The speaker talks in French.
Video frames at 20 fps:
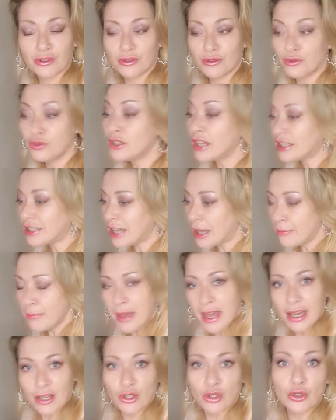Vous n'êtes la
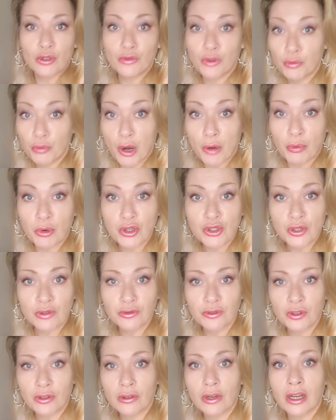mère que de vos propres
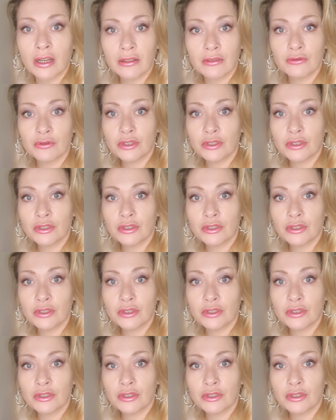enfants. Hein.